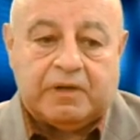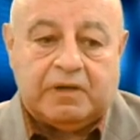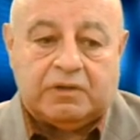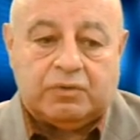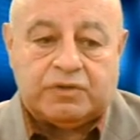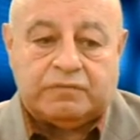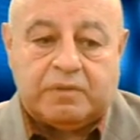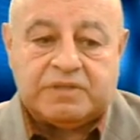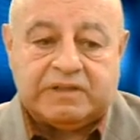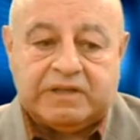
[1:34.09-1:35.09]
Э, должен
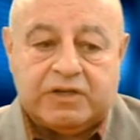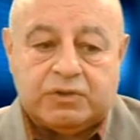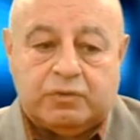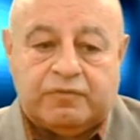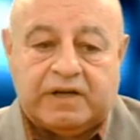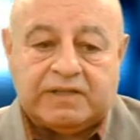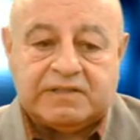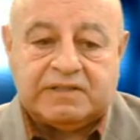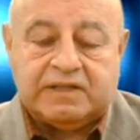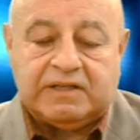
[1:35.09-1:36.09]
вам сказать, что в
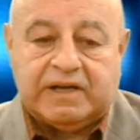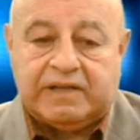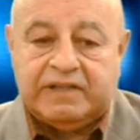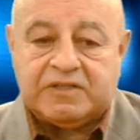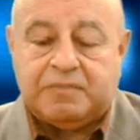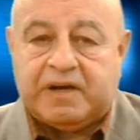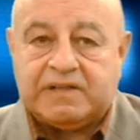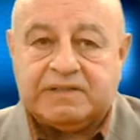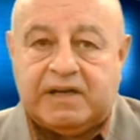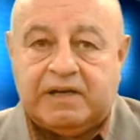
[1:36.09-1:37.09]
конце, наконец,
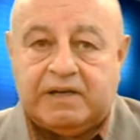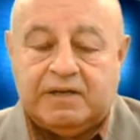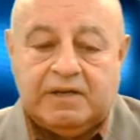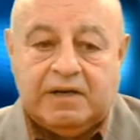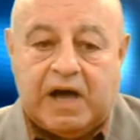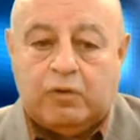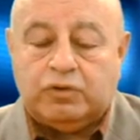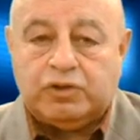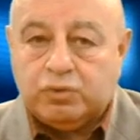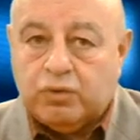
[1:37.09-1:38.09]
показали
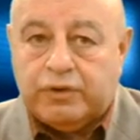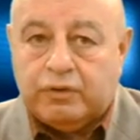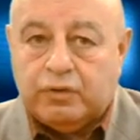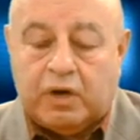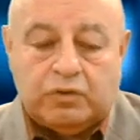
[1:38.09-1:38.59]
аудиторию.